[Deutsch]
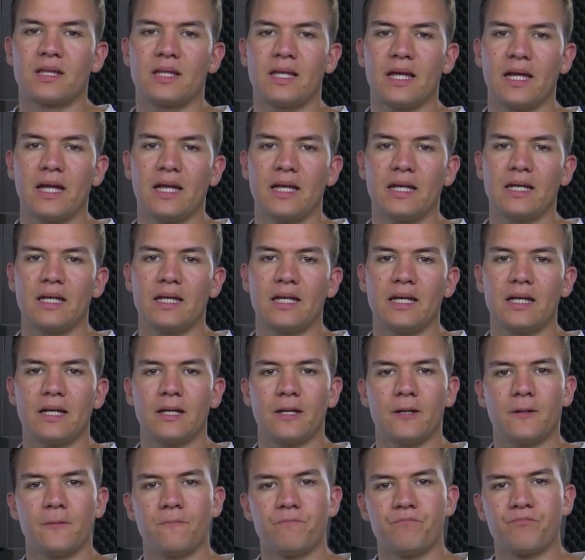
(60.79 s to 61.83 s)
denn
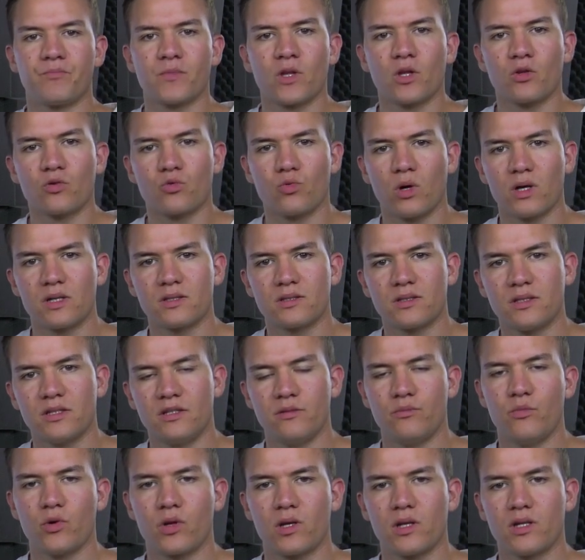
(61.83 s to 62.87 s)
ähm, du hast hier
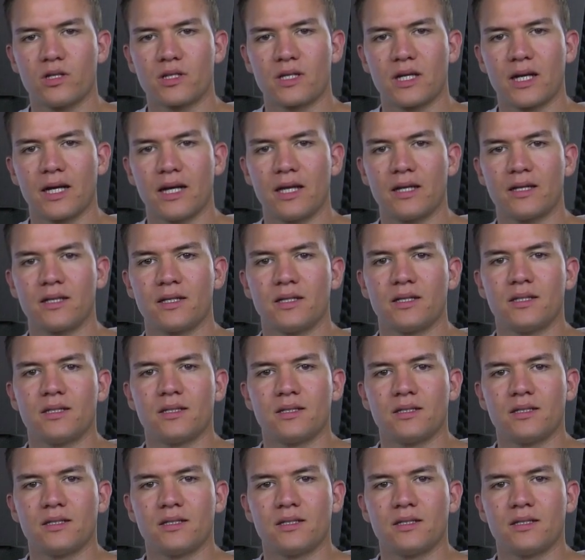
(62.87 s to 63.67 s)
die Möglichkeit,